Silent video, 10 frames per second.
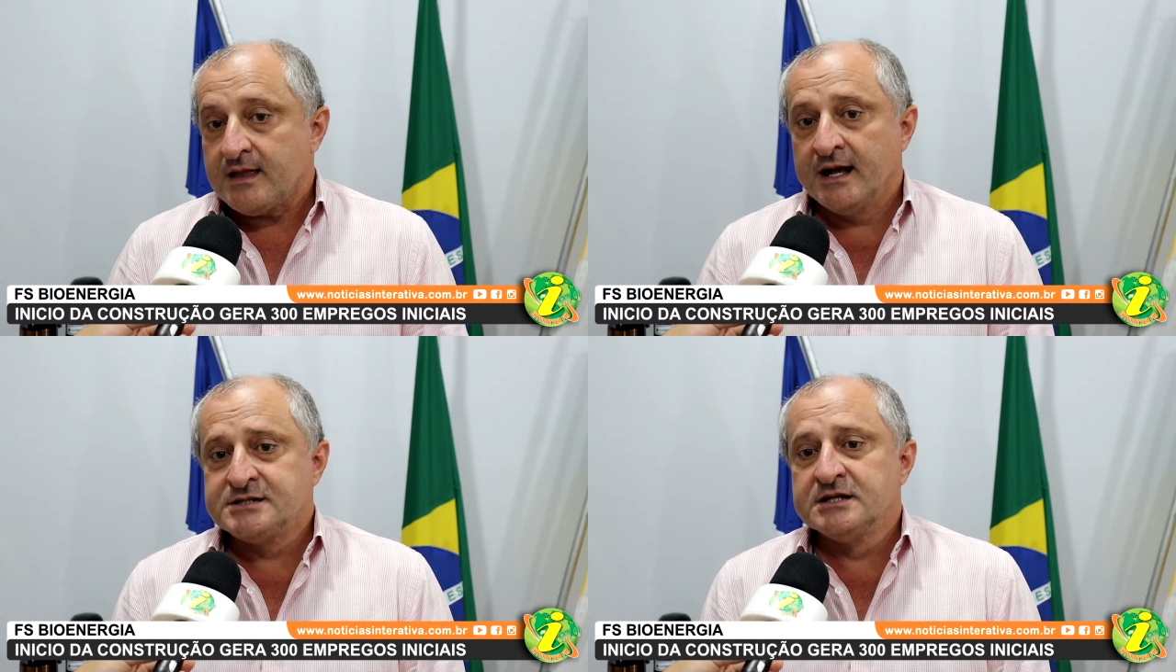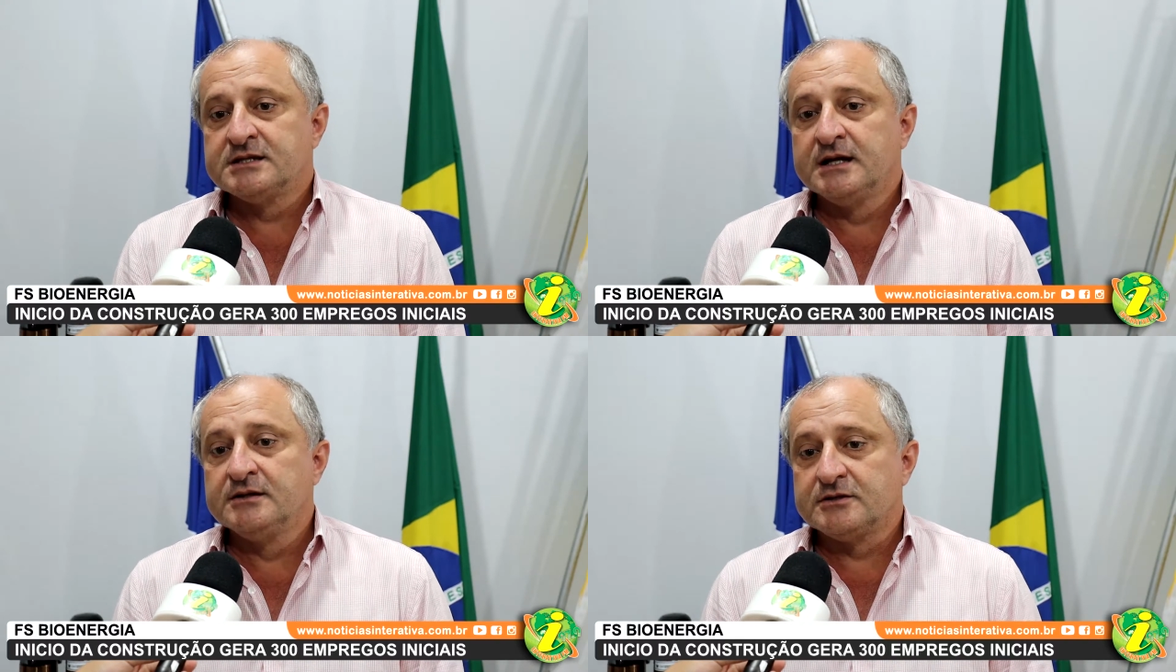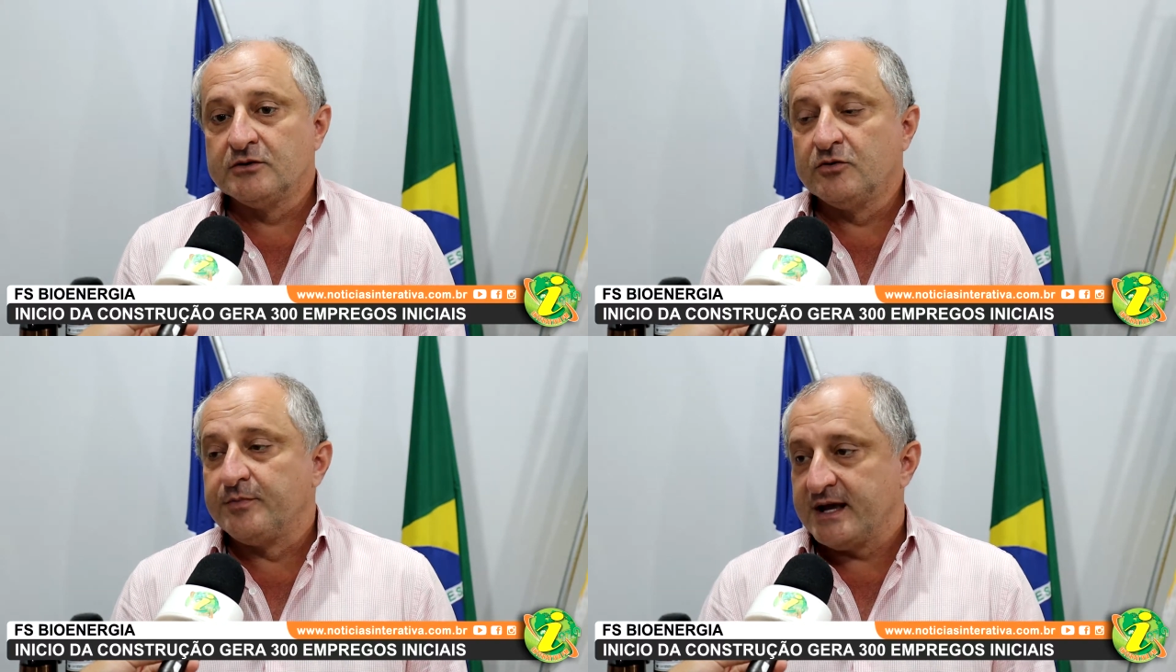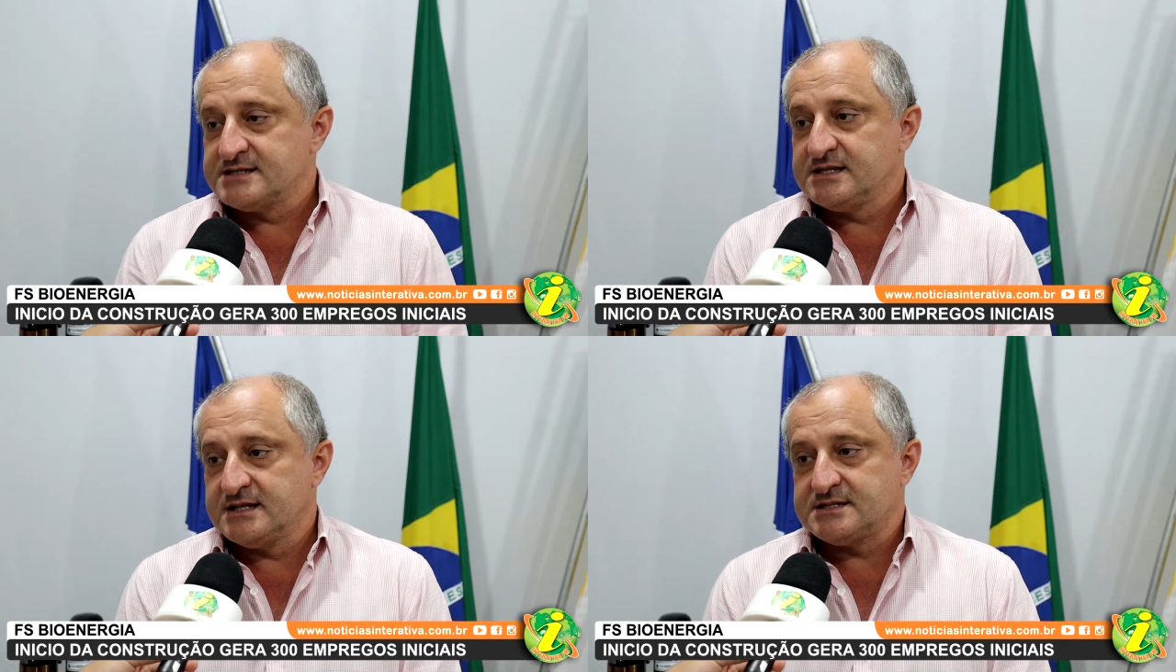adiantando, estão com
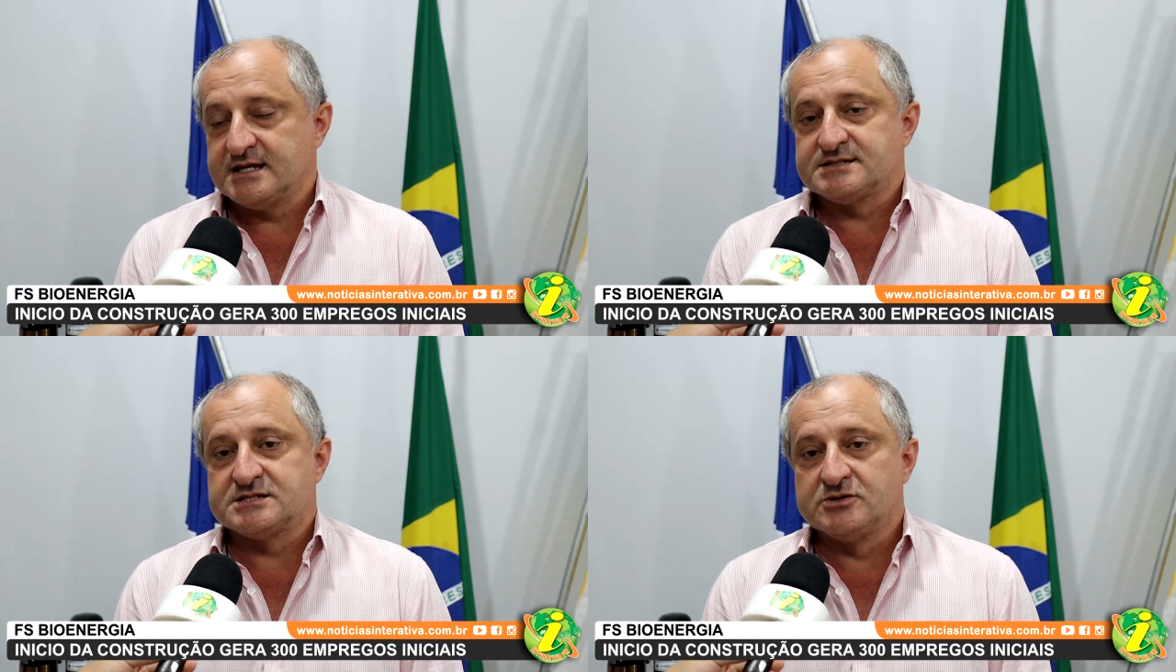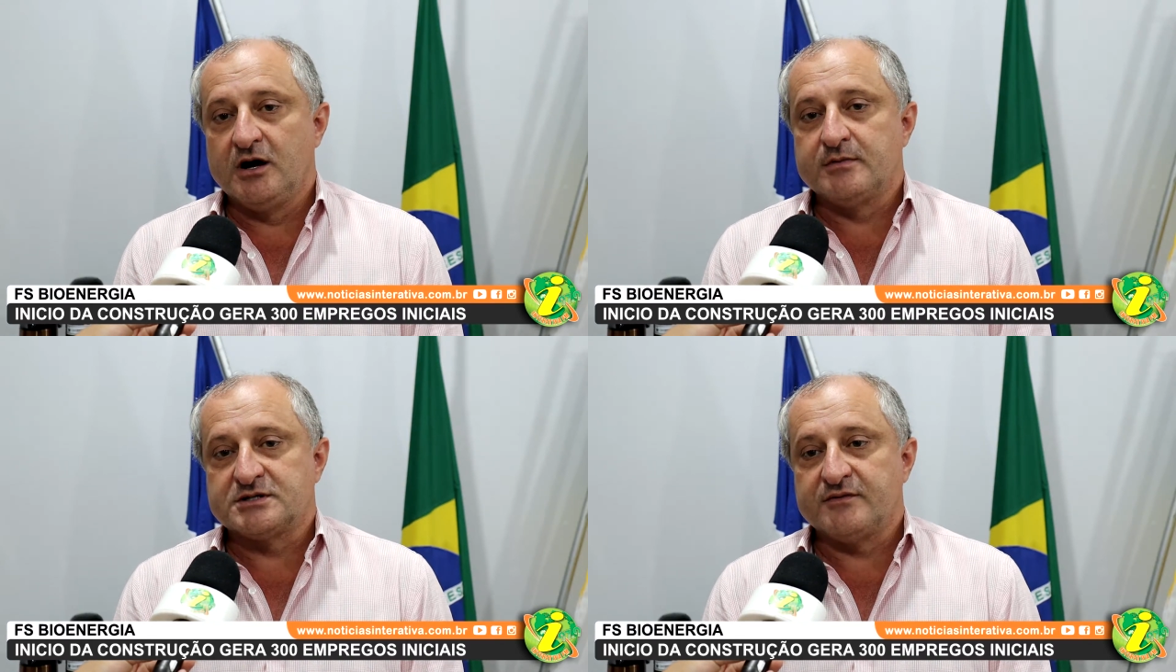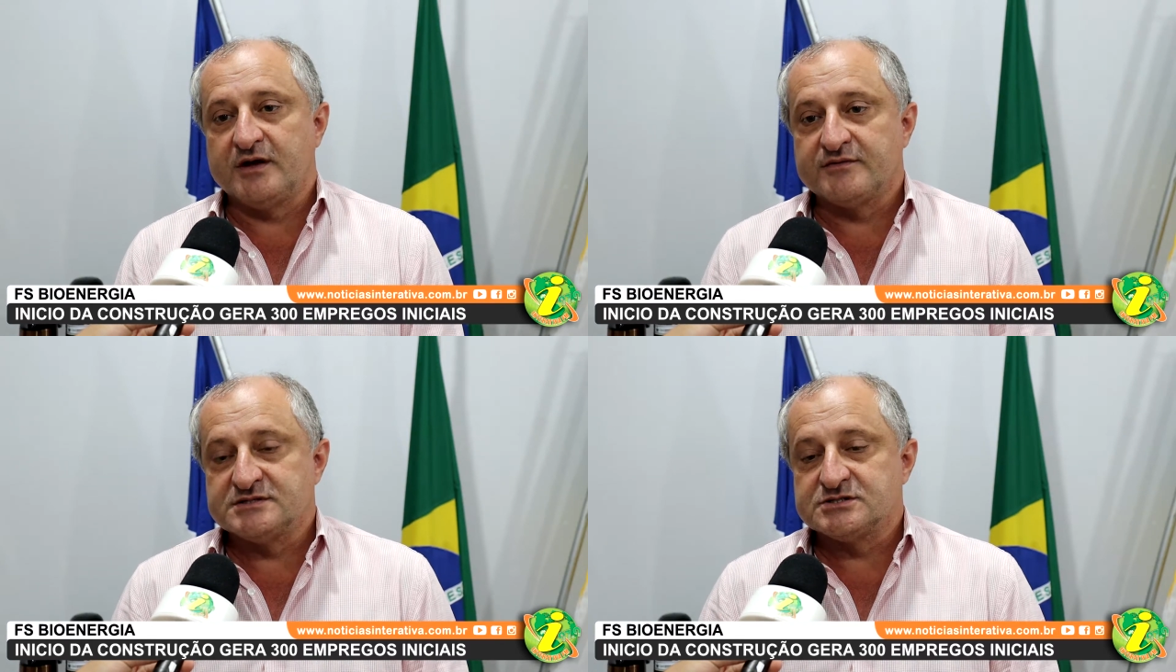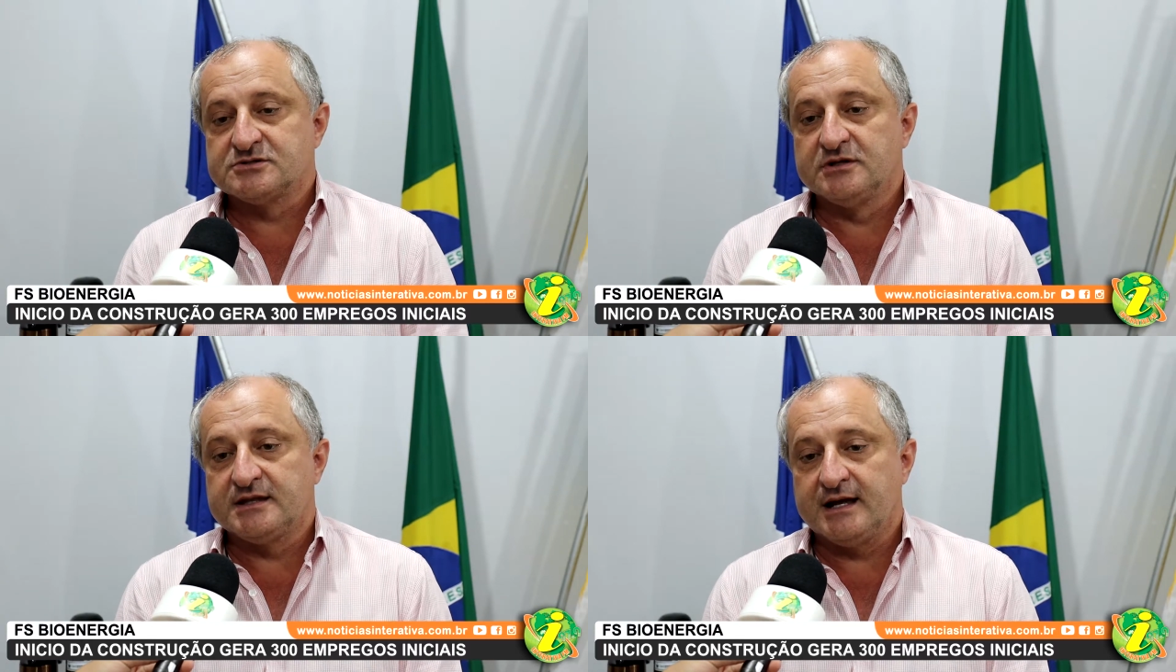pressa iniciar essas obras, já vieram fazer
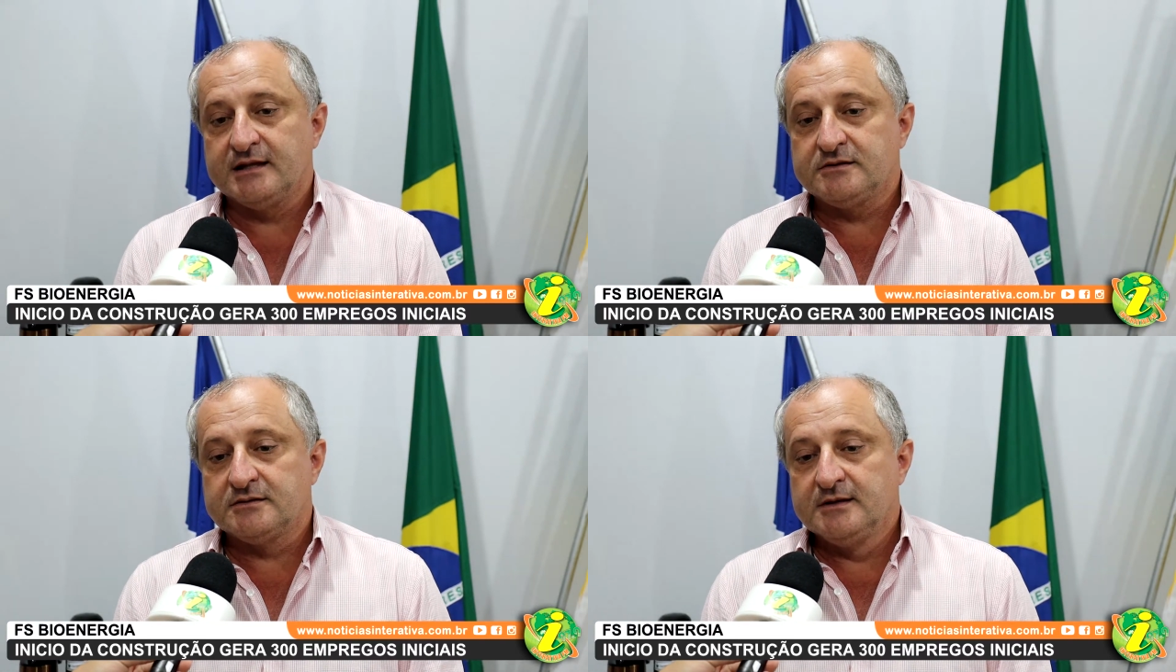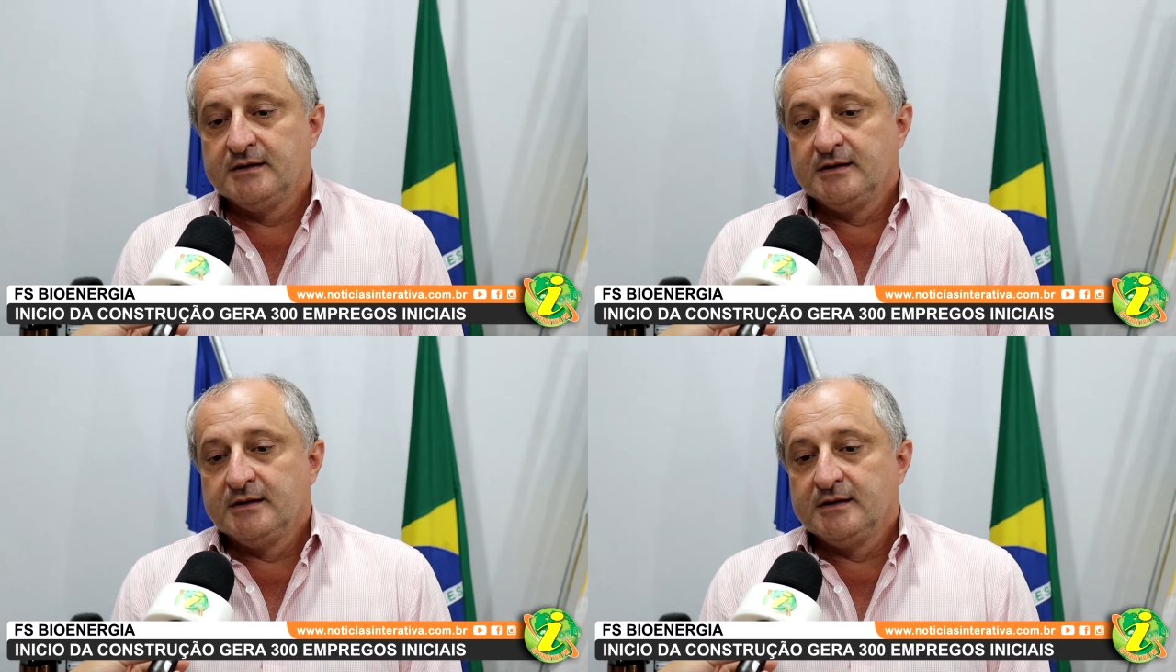os contatos.